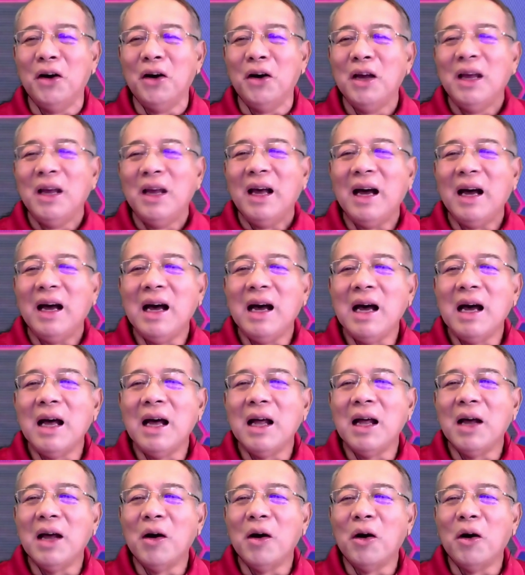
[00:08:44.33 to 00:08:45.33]

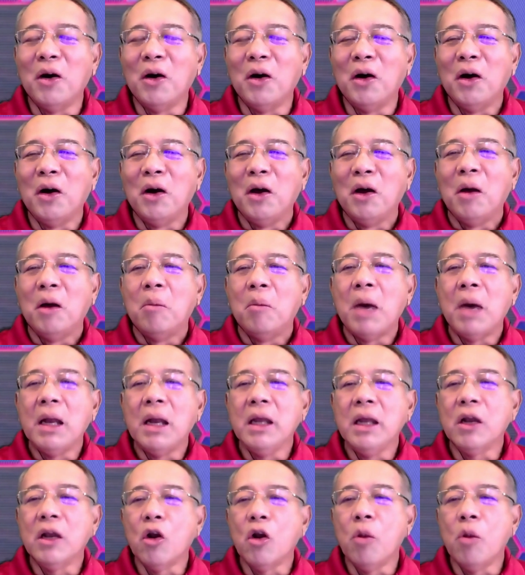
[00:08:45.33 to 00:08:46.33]
Ah, oo.
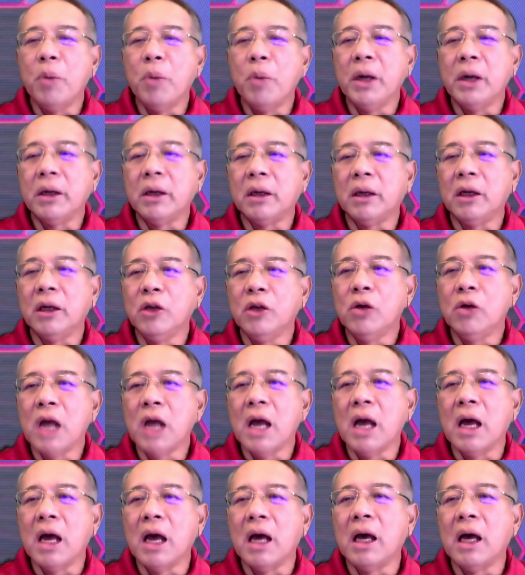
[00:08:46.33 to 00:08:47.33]
Bali Robert, yun
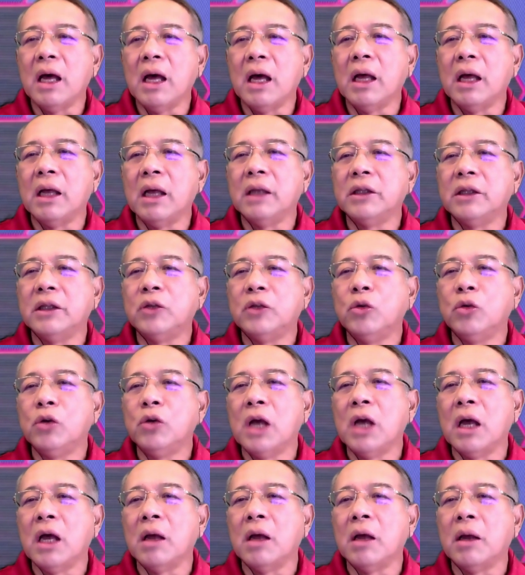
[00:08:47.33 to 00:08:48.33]
nga uh, dun
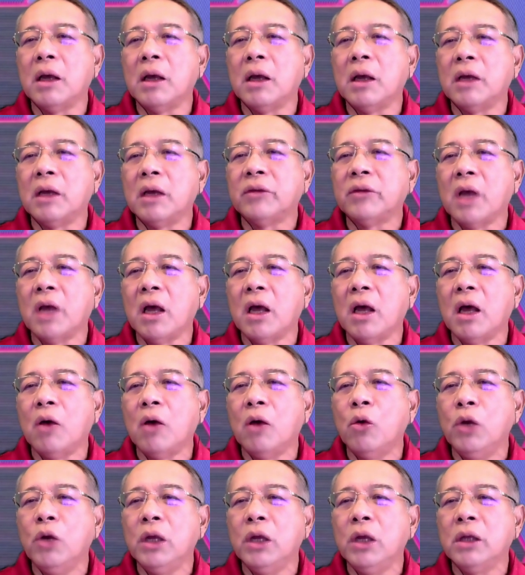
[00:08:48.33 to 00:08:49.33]
nga uh, sa
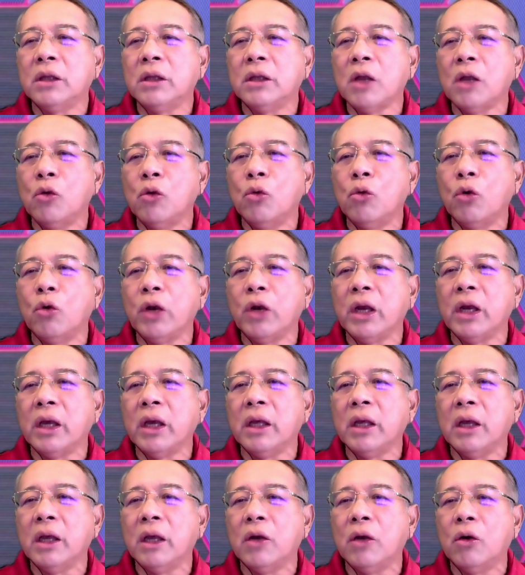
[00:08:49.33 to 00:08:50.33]
huling tanong ko rin
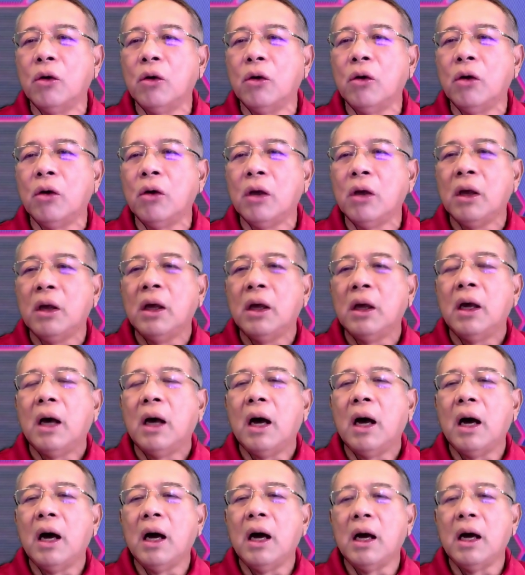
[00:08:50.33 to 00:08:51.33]
kay ano
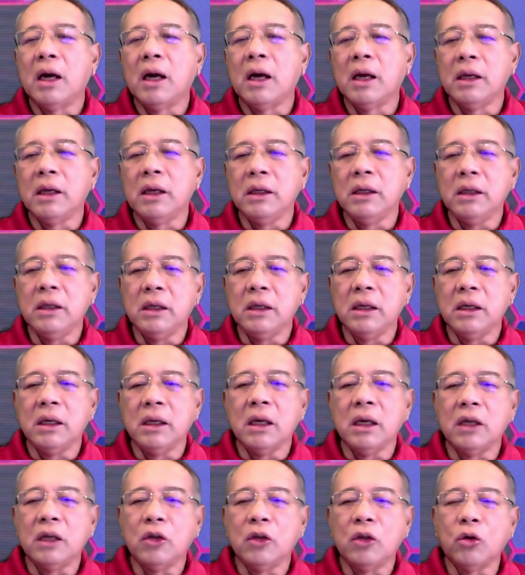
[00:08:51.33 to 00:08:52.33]
uh, kay
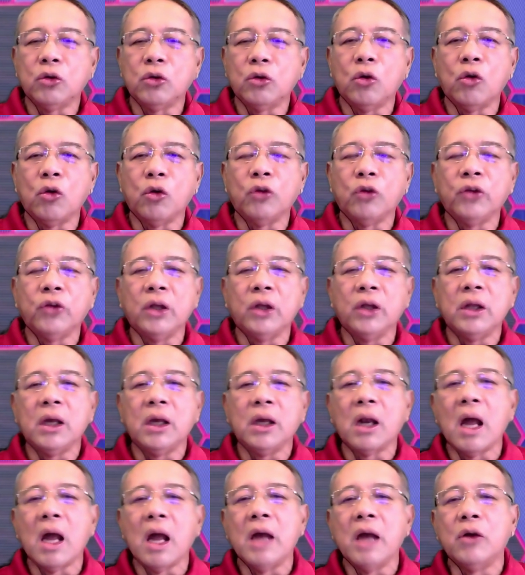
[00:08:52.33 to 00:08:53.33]
uh, ah, Dr. Jose De
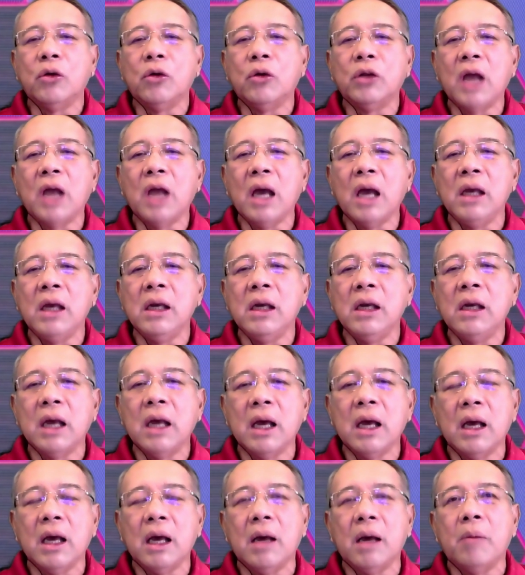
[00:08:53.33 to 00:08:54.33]
Grano dahil
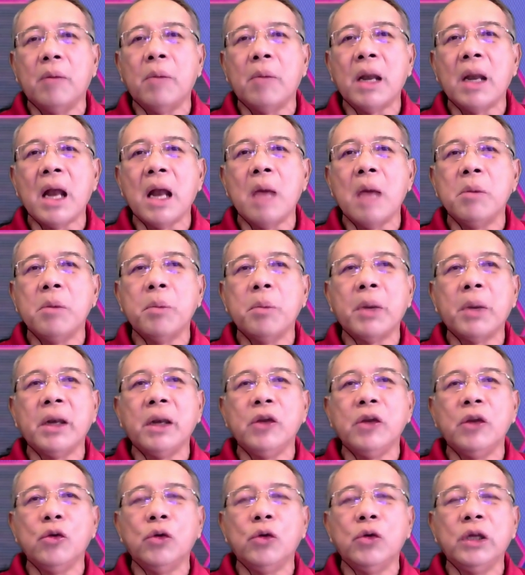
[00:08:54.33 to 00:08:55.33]
nga marami pa
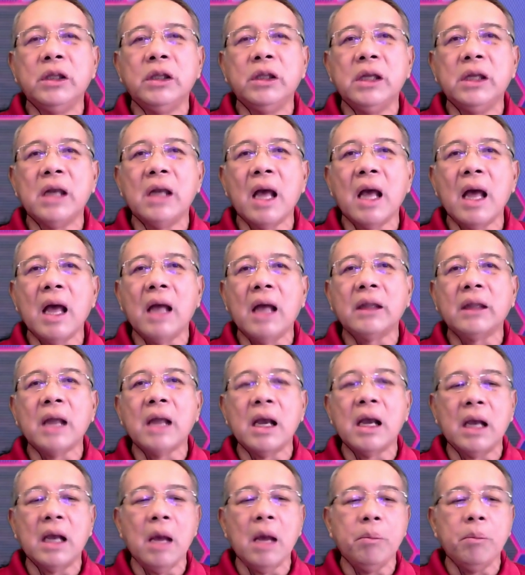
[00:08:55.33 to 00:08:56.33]
rin yung hindi
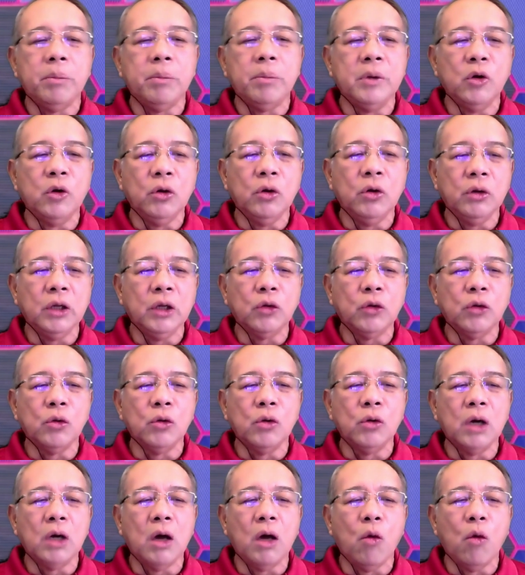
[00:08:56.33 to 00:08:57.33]
nakakatanggap no
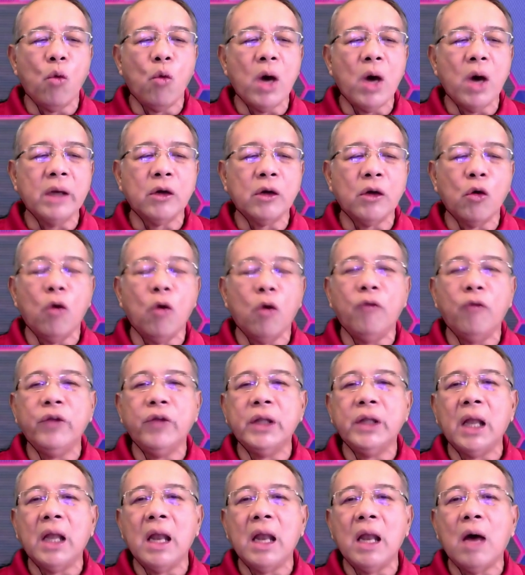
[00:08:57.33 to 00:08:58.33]
nitong uh, one
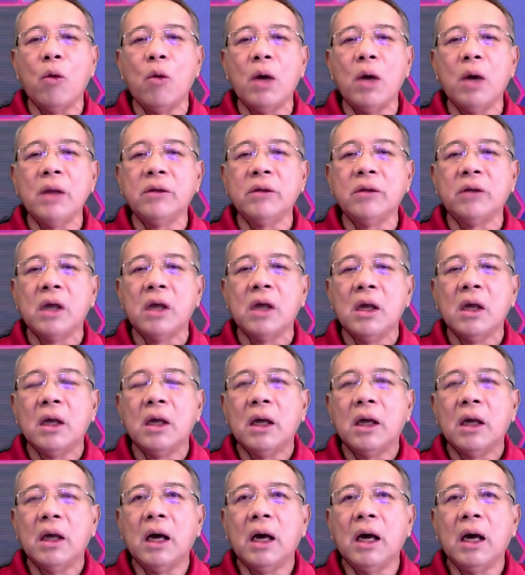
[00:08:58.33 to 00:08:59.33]
COVID allowance.
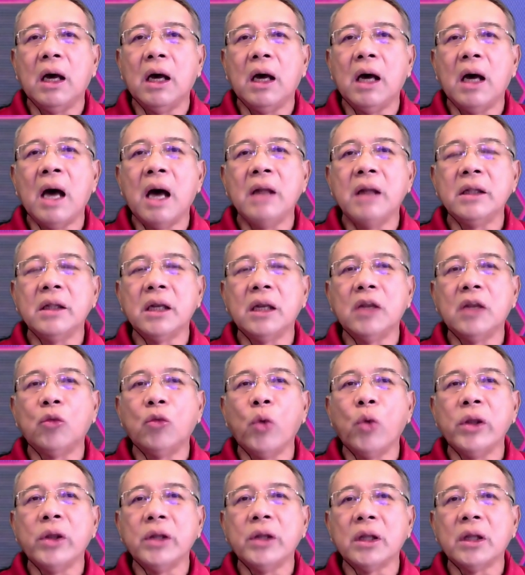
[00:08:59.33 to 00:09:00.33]
Uh, 120,000
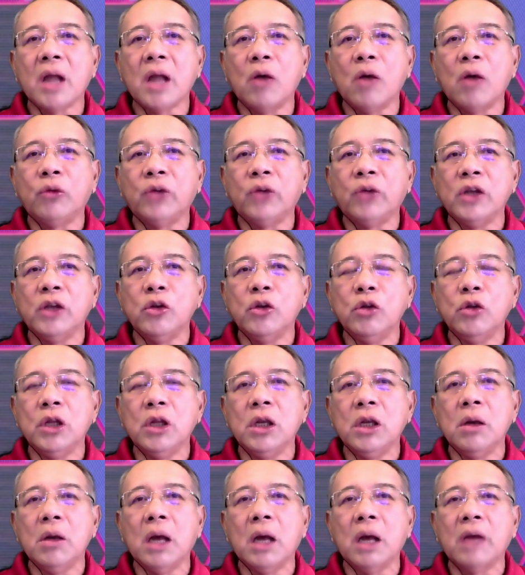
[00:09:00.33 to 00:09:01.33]
yun
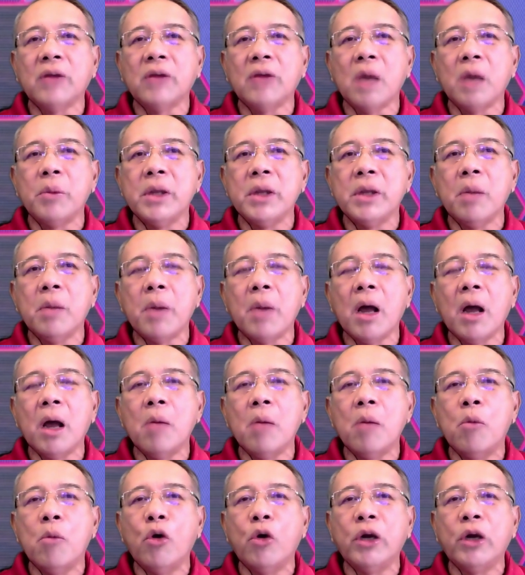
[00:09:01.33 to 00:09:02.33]
din uh, sabi niya baka
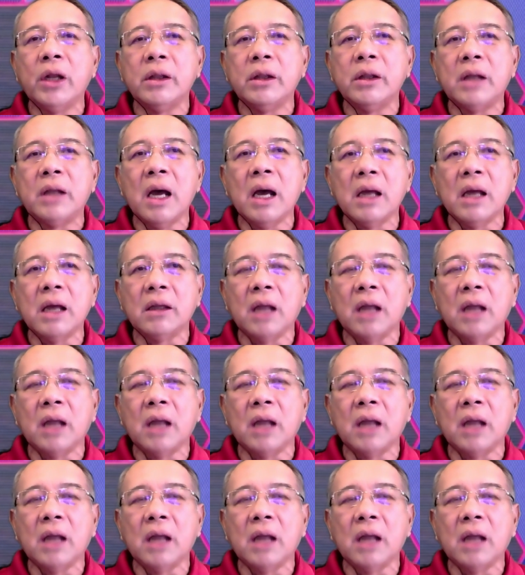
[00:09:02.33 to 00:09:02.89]
more than that.